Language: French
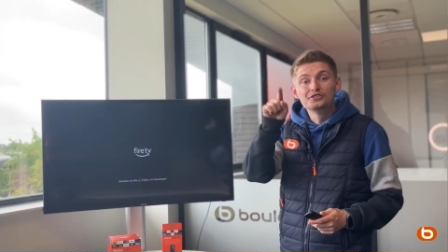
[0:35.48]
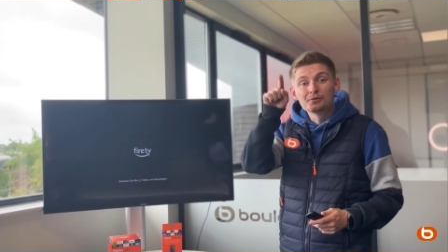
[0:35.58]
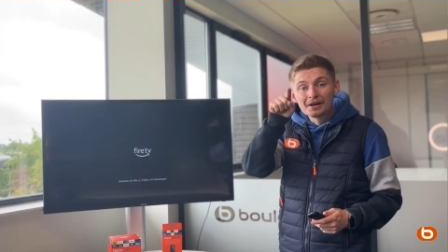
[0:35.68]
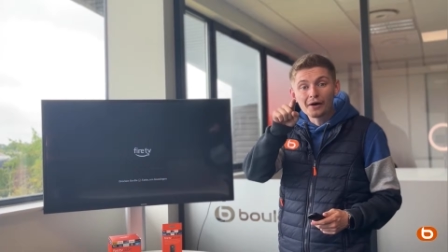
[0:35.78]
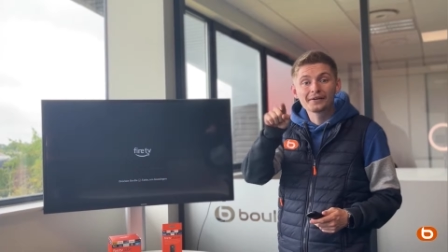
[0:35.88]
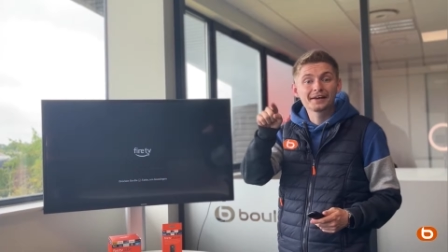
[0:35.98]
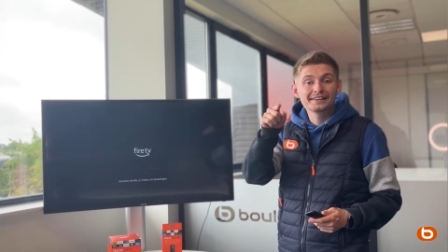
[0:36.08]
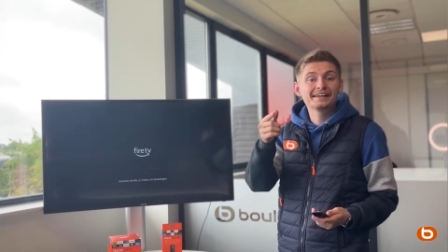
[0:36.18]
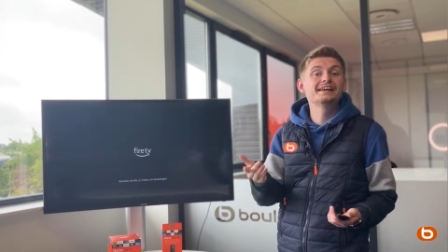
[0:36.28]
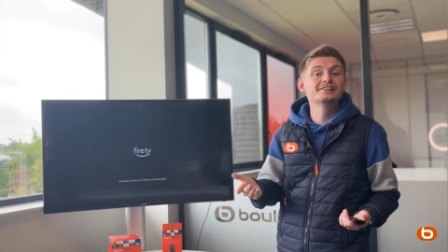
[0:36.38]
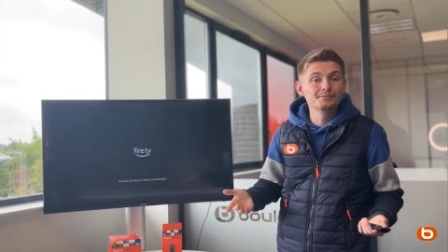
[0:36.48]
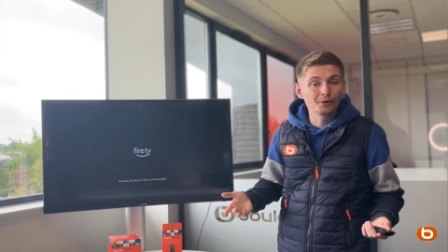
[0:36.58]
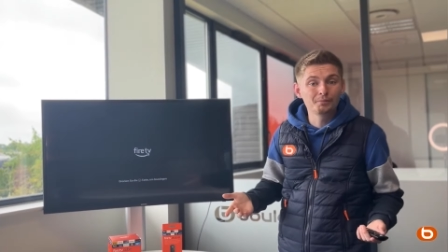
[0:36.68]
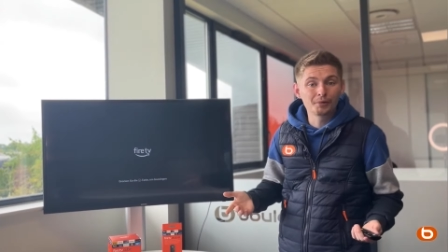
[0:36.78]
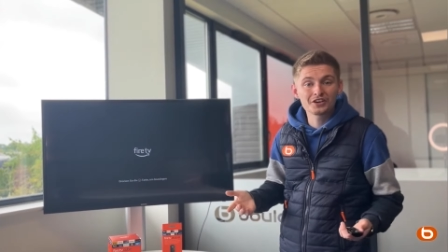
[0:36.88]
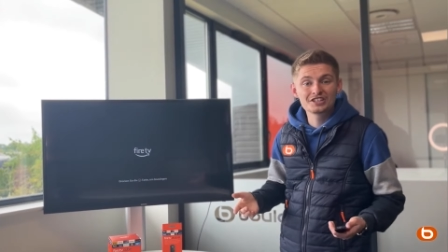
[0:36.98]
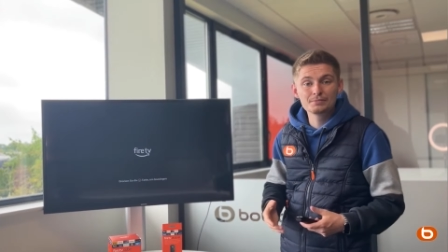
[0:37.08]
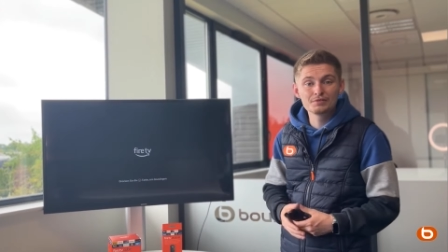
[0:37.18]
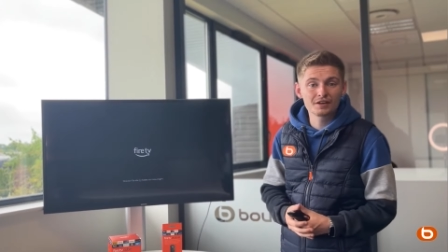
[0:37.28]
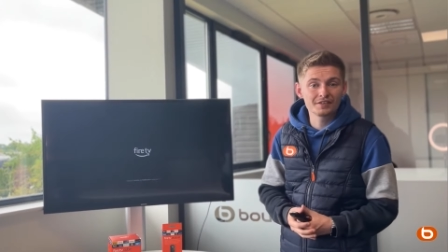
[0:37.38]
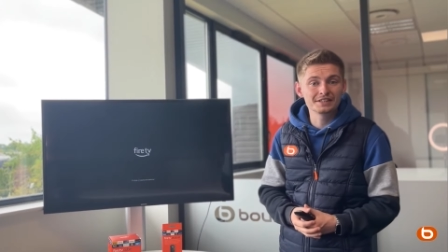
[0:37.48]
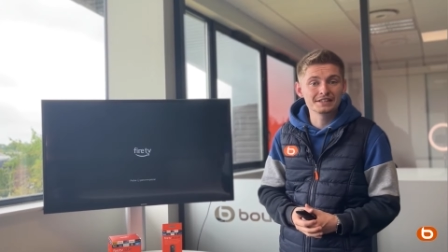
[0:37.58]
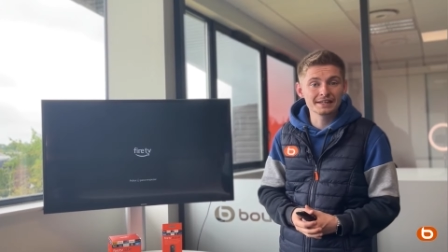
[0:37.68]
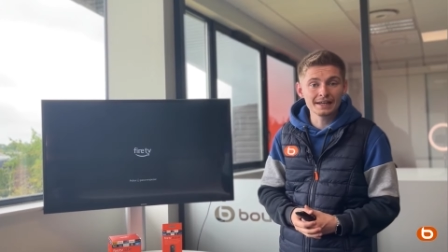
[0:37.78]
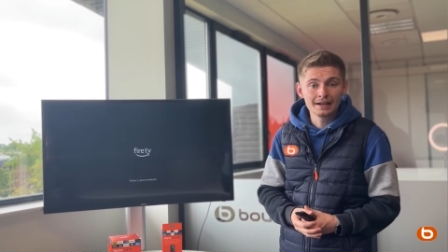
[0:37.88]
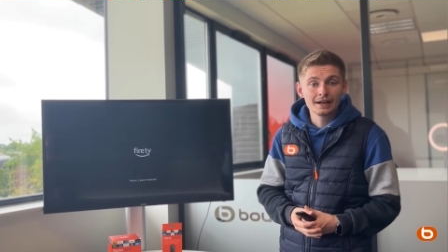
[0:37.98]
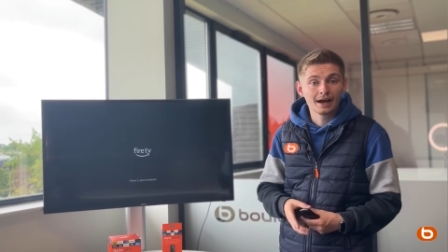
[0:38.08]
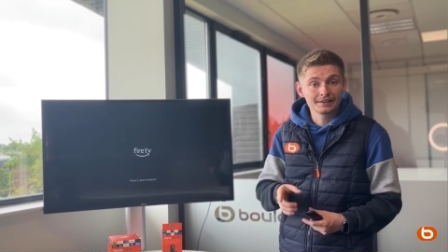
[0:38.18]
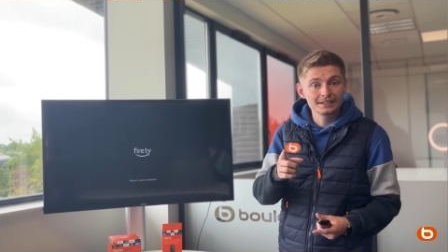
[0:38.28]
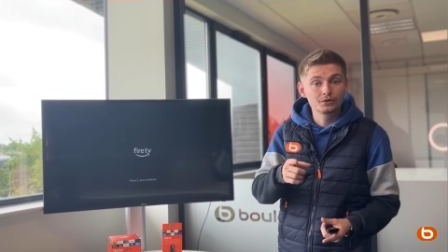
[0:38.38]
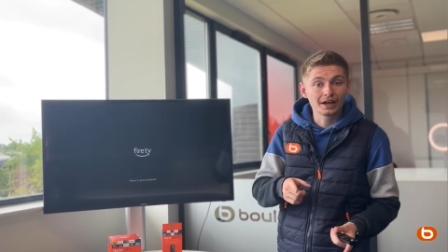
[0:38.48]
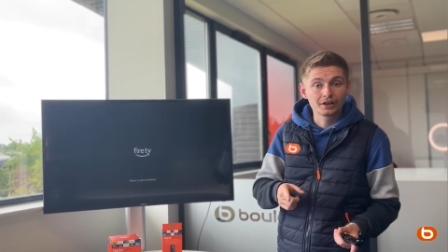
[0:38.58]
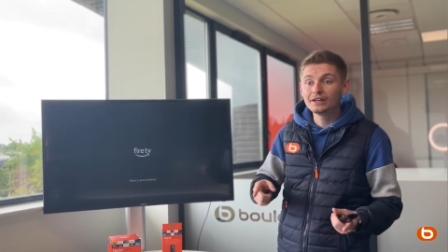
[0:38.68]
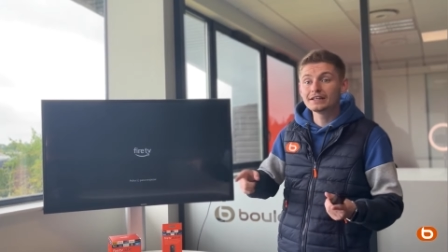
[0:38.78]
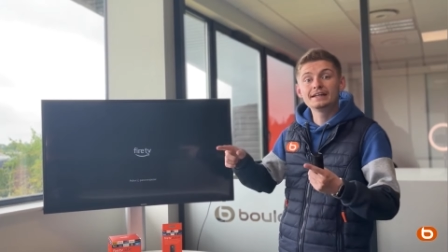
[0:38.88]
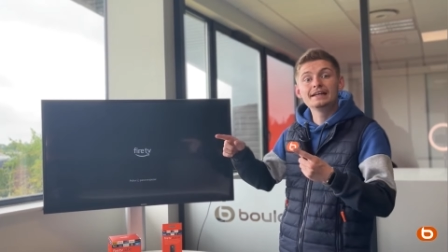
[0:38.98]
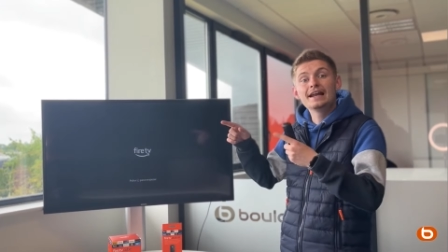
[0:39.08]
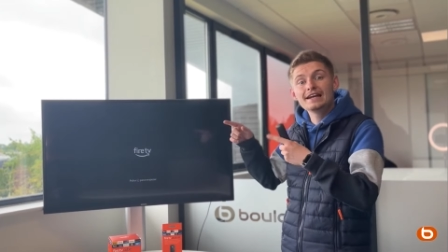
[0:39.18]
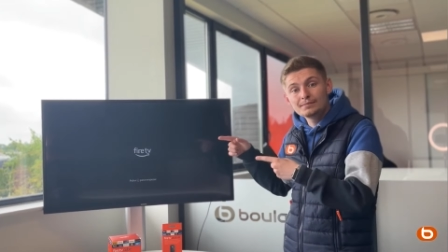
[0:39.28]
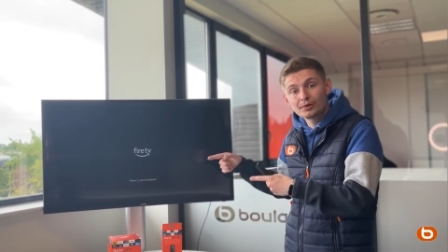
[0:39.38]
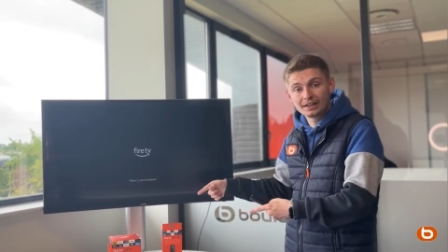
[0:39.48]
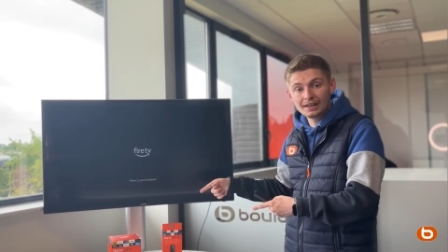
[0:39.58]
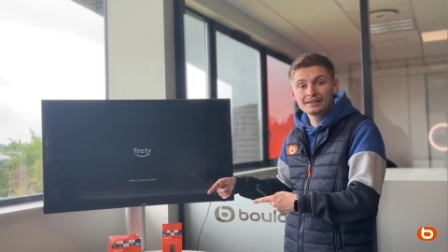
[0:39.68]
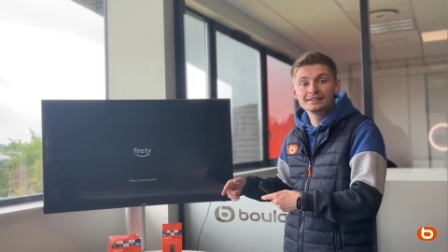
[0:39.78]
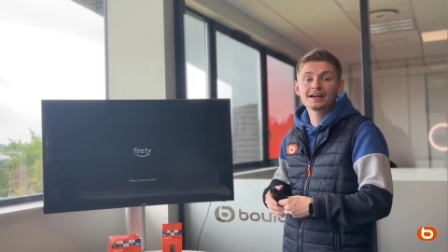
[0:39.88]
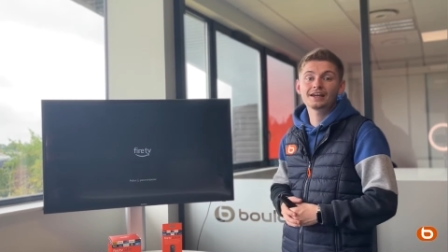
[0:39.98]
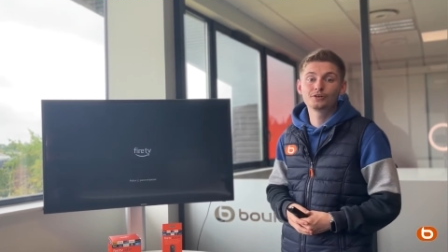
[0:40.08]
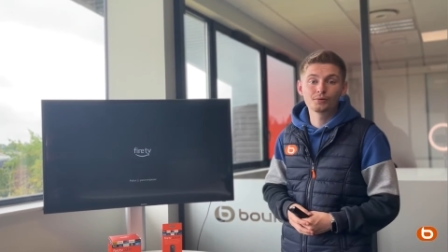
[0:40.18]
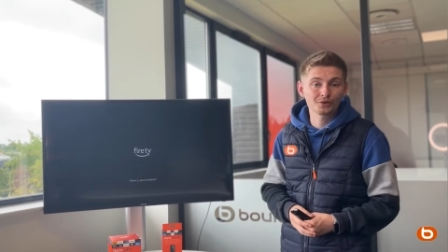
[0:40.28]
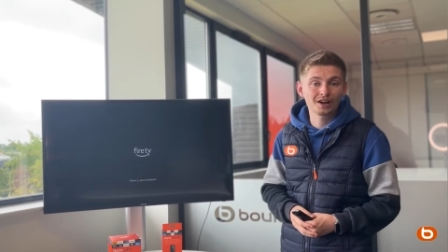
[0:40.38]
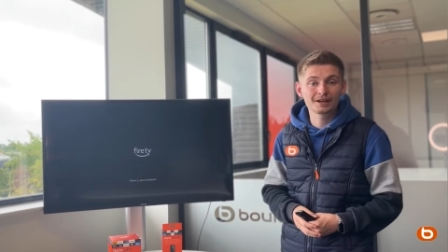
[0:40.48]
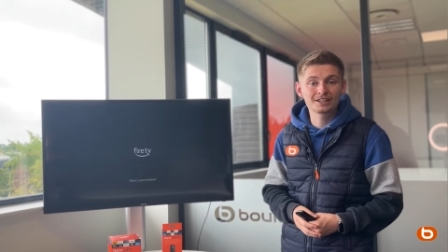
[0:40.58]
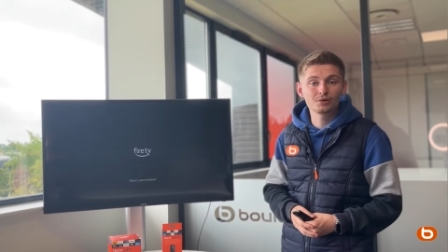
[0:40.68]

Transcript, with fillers: de bien regarder quel numéro de port HDMI vous avez utilisé, ainsi que la connecter et l'alimenter directement sur la prise